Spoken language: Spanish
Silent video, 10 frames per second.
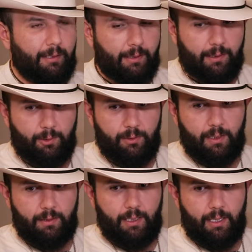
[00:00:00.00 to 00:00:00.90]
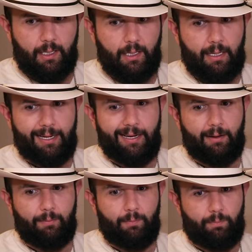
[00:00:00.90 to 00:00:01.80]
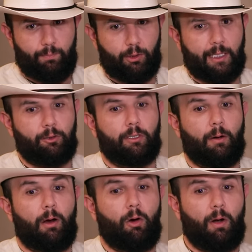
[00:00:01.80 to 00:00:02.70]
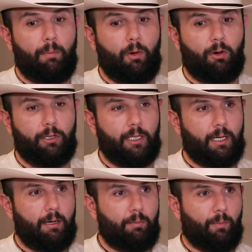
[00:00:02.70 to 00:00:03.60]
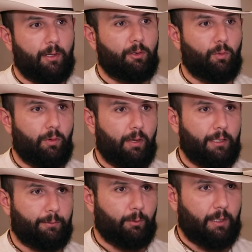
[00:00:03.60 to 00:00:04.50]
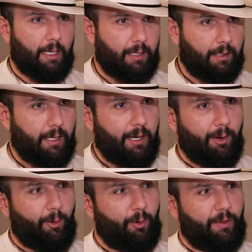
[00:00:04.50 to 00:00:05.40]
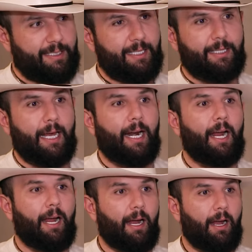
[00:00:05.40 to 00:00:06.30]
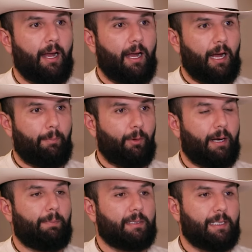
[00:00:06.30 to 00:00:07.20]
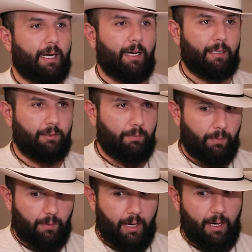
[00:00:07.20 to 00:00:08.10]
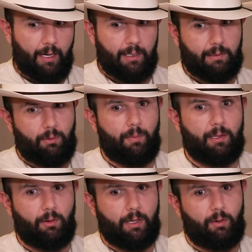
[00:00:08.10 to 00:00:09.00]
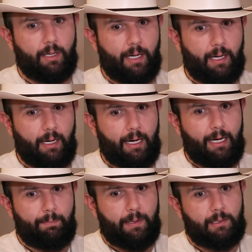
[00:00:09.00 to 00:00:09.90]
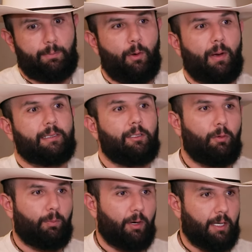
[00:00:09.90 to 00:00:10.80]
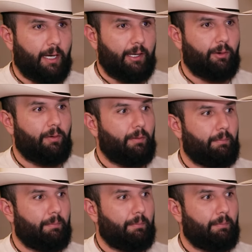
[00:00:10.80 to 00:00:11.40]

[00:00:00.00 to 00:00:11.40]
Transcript: tantas cosas que por tanto trabajo a lo mejor no tiene el momento uno de disfrutar o de sentar a, poder apreciarlas. ¿no? En este momento creo que el principio básico por el que yo